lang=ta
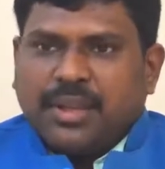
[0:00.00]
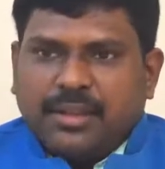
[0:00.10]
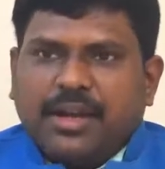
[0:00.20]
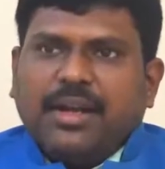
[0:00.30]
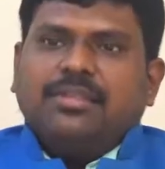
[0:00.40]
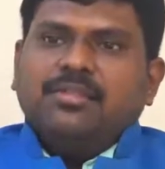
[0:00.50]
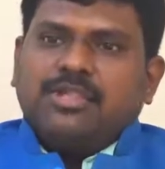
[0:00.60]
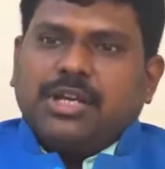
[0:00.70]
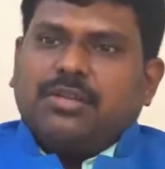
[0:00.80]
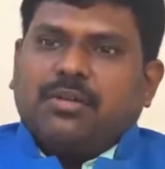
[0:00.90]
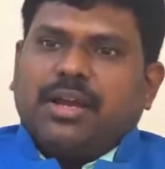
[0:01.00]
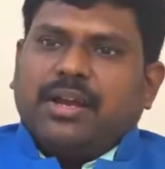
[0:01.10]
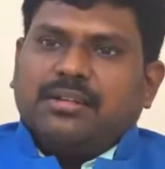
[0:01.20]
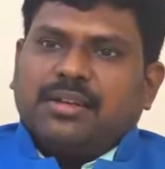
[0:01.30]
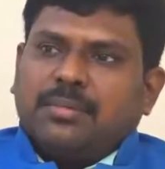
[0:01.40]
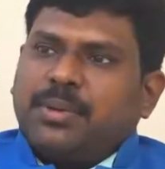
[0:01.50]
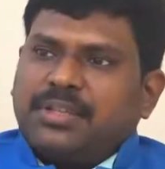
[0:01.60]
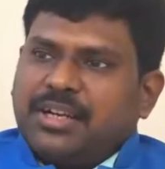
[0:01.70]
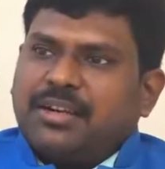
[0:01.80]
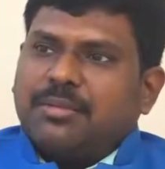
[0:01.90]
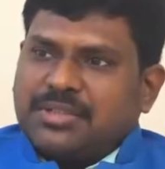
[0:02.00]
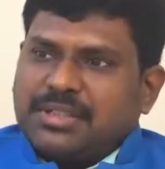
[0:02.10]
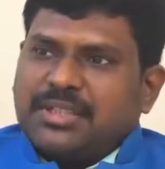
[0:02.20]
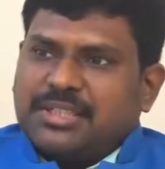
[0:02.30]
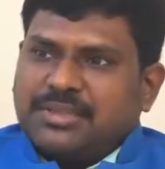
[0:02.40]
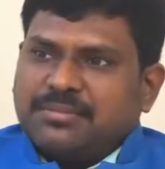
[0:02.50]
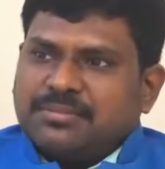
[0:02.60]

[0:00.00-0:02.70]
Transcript: இது ரெண்டுத்தையும் சேர்த்தோம்னா கிட்டத்தட்ட பதினேழு பர்சன்டேஜ்